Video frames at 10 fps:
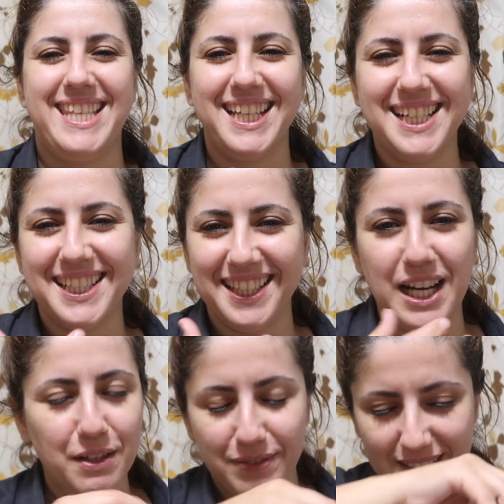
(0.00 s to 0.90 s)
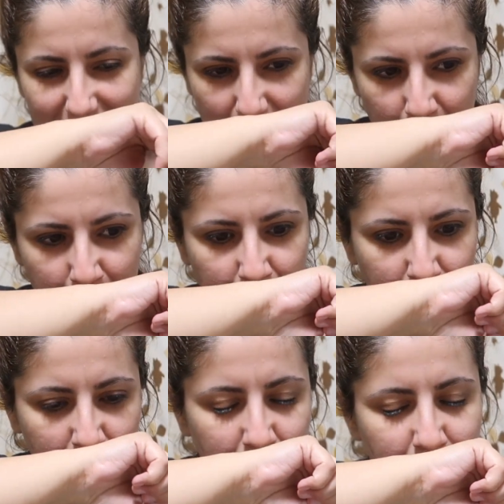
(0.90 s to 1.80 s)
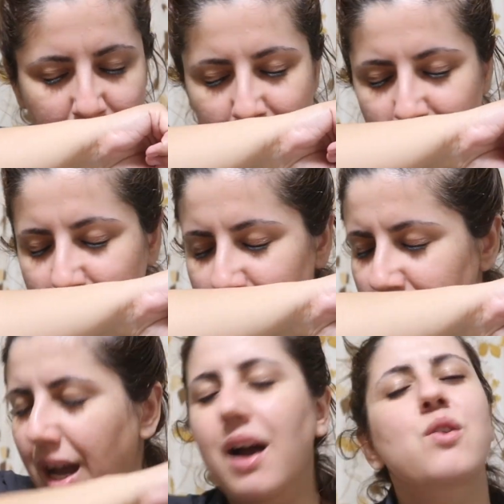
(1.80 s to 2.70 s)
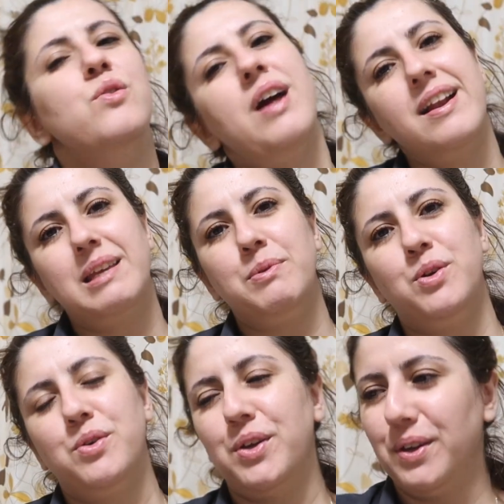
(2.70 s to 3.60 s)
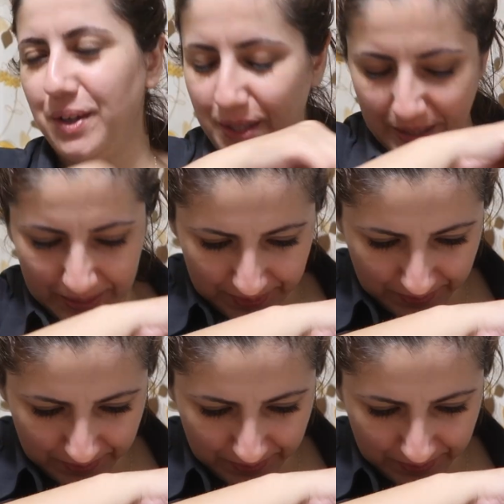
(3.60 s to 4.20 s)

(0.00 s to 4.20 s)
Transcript: sigaralar falan. Ay onlar gibi kokuyor.